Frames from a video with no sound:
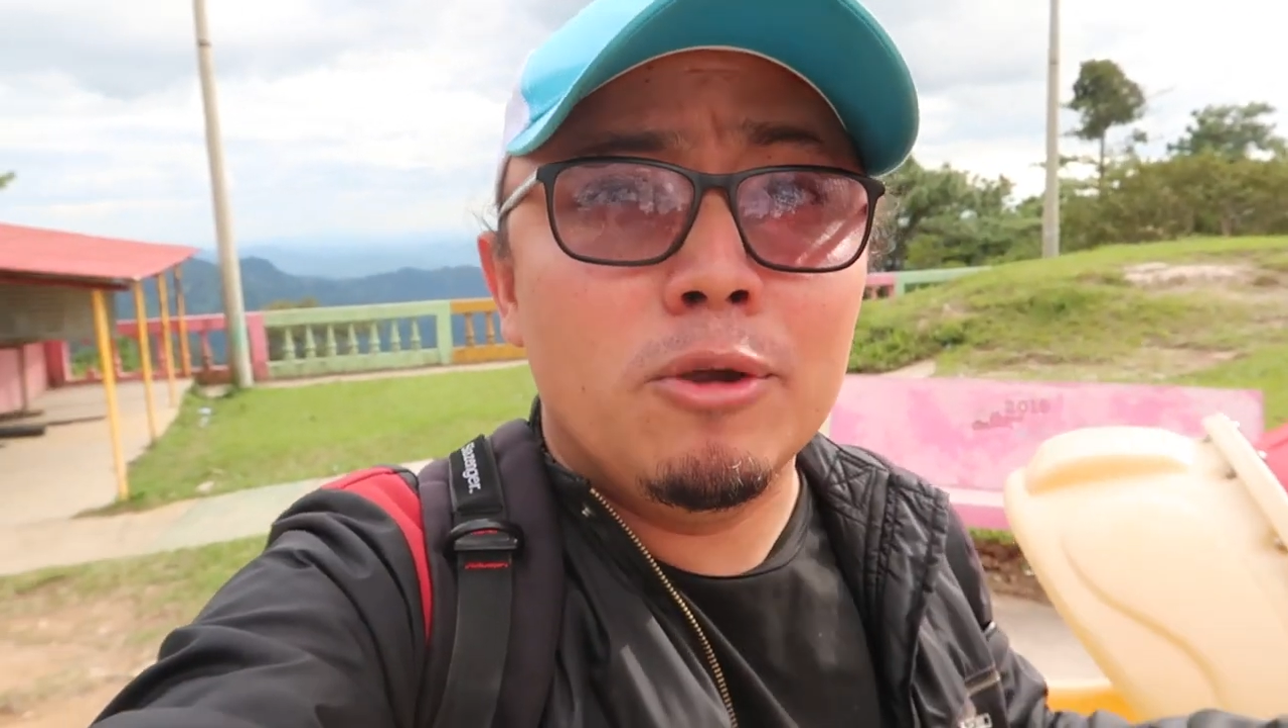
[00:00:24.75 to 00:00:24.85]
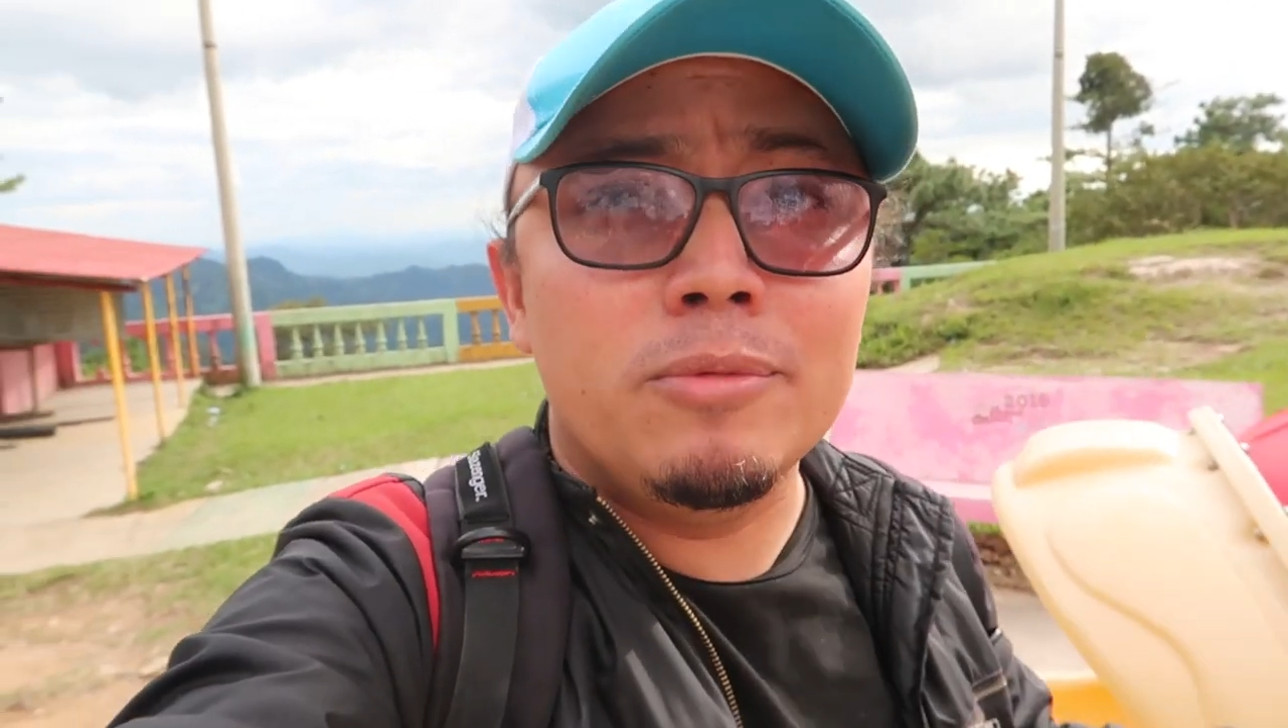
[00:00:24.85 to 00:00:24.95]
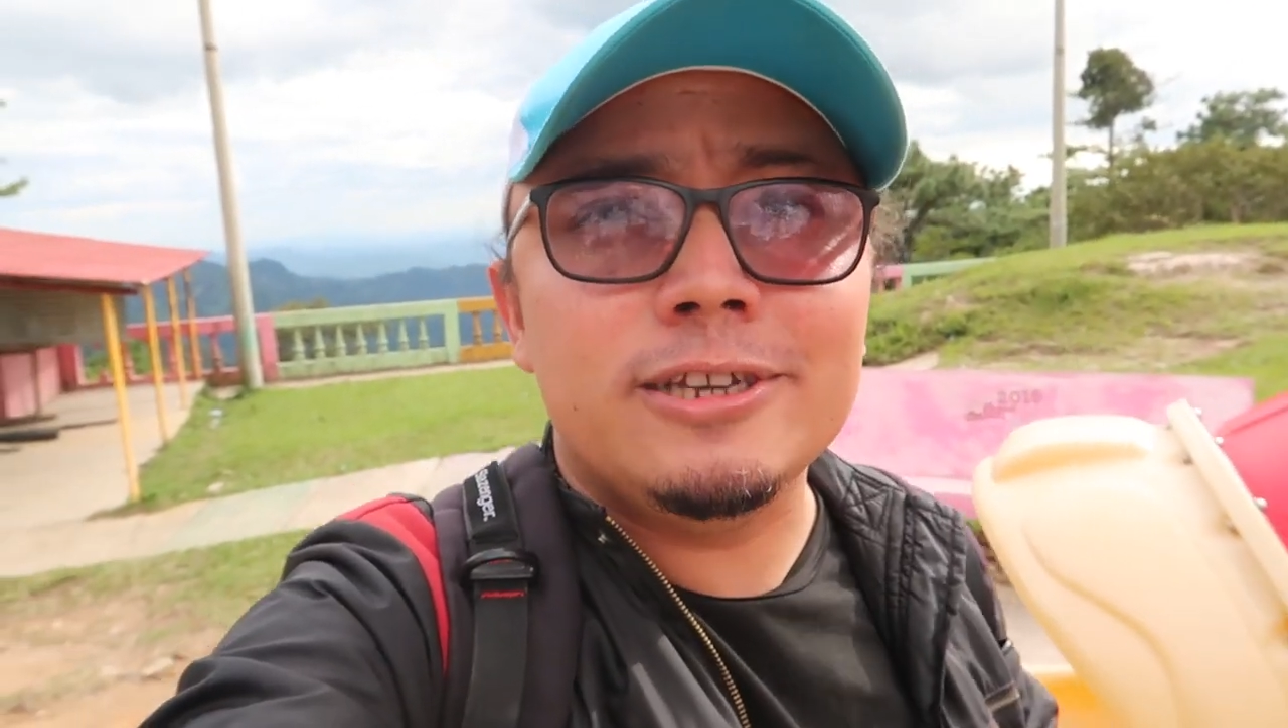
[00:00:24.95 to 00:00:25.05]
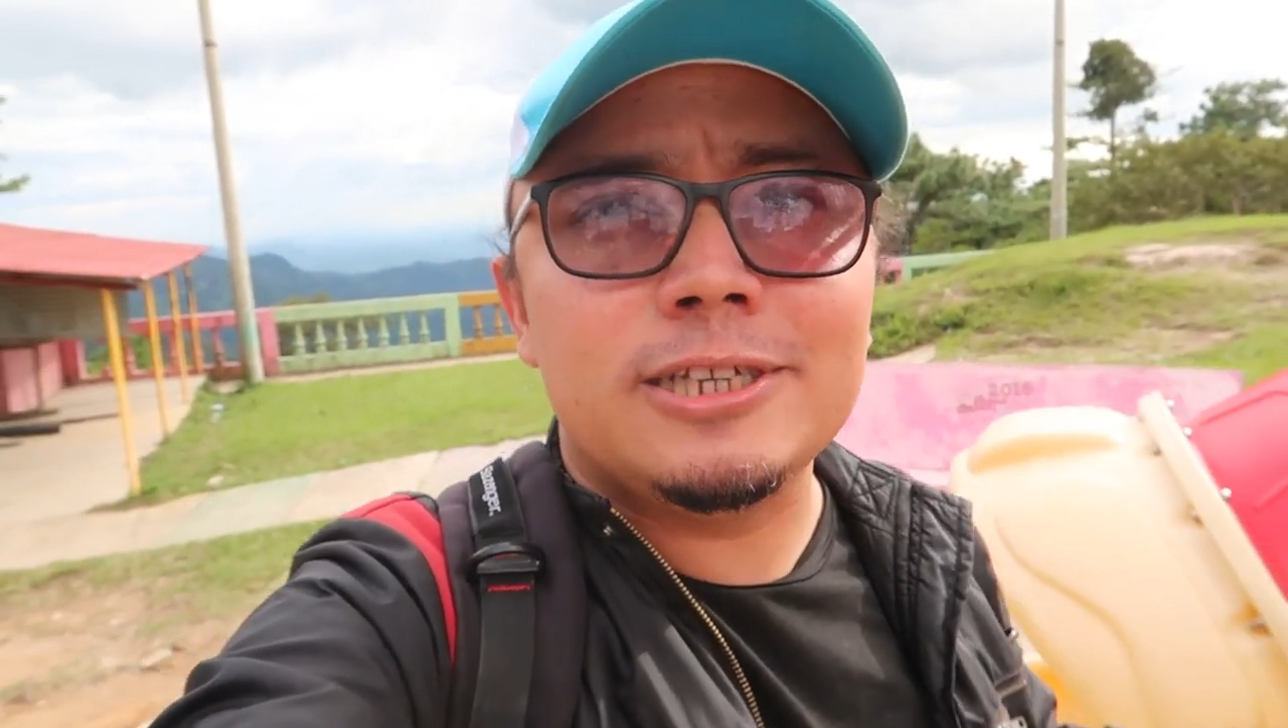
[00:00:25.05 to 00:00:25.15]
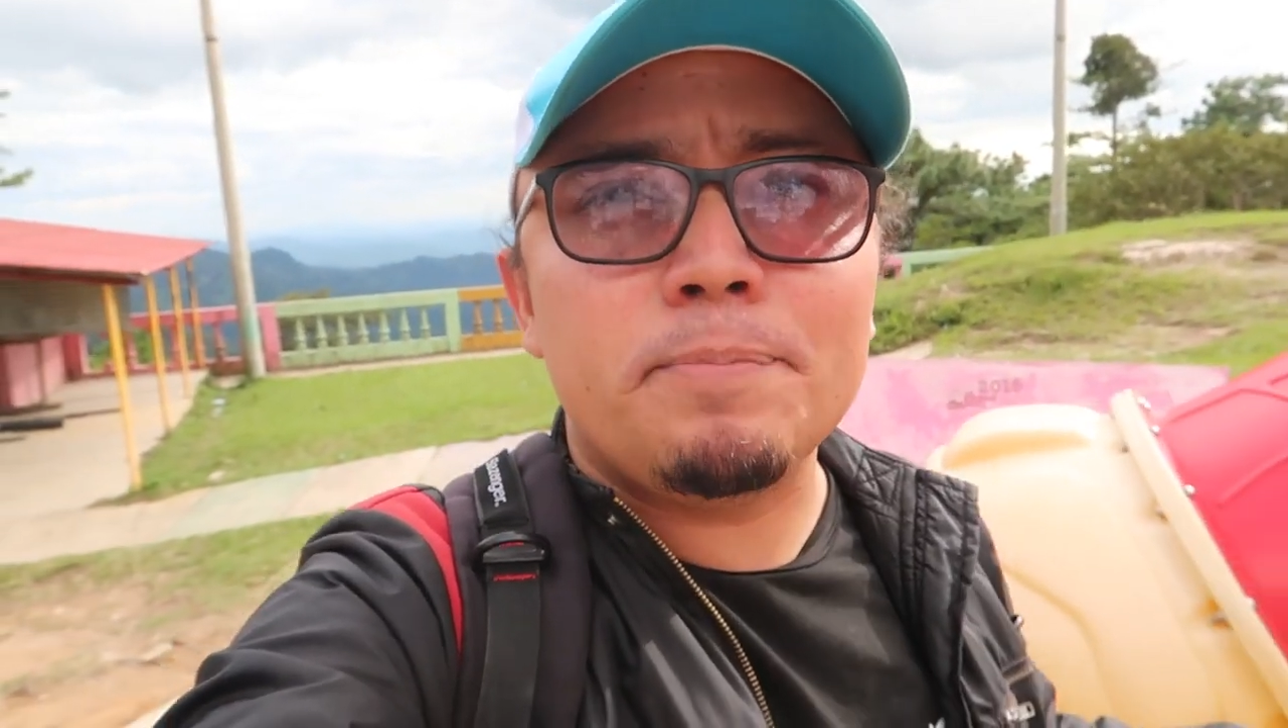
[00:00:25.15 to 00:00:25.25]
los
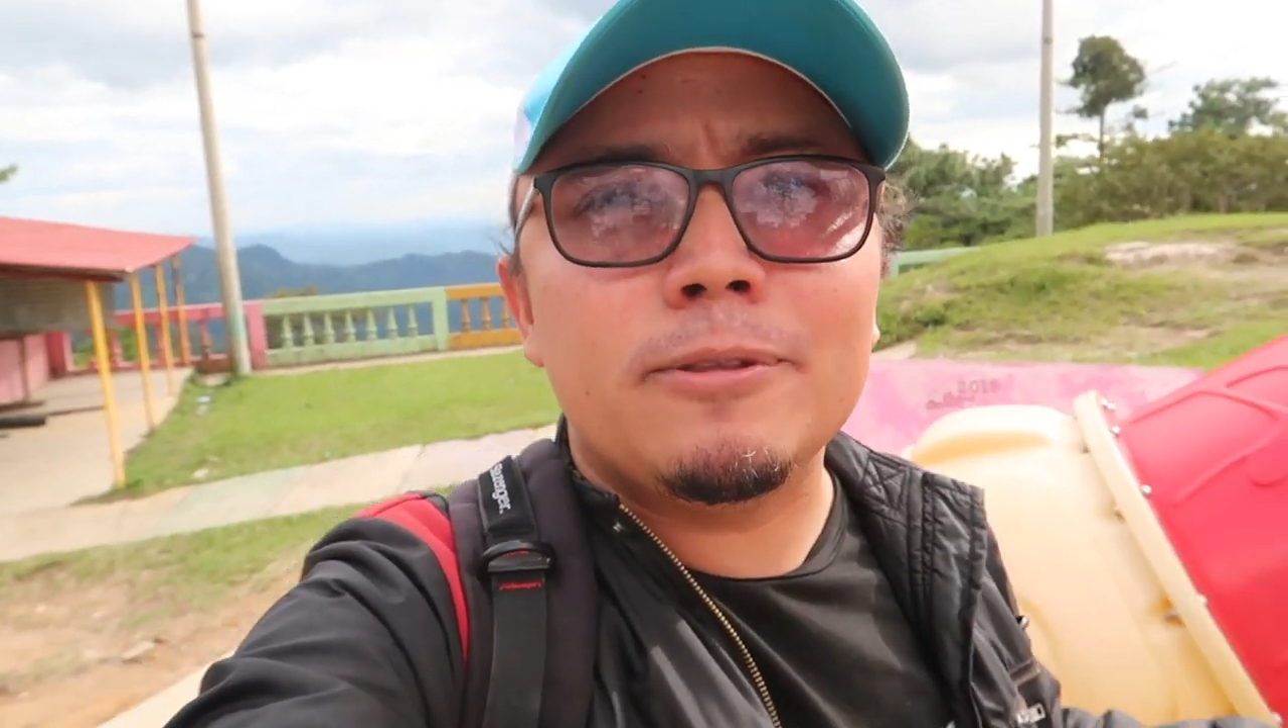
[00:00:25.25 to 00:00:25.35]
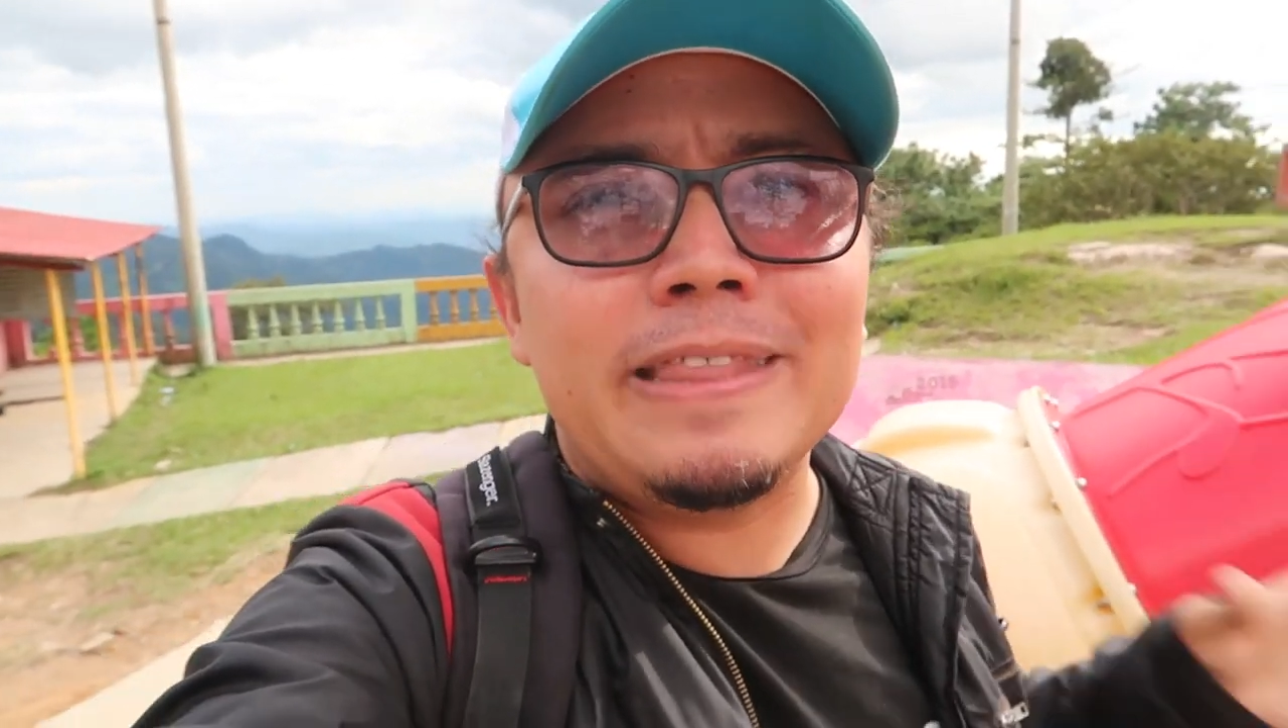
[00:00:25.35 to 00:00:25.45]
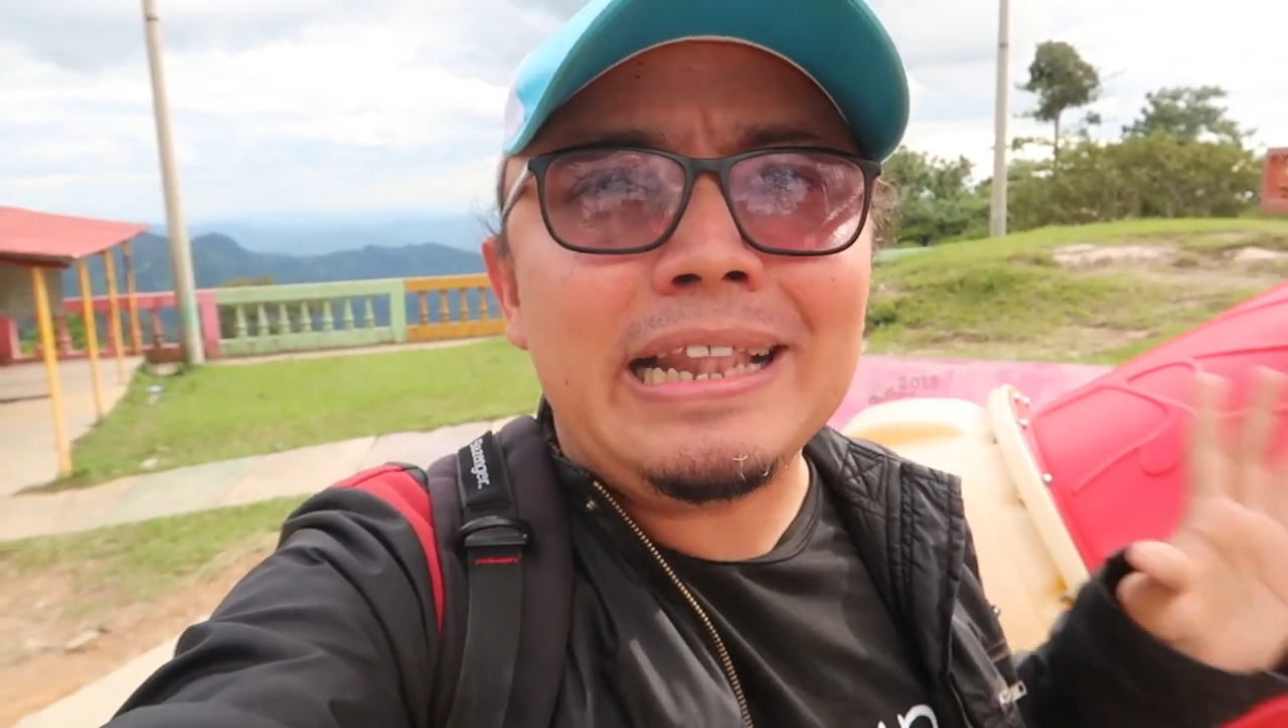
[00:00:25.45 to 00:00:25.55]
municipios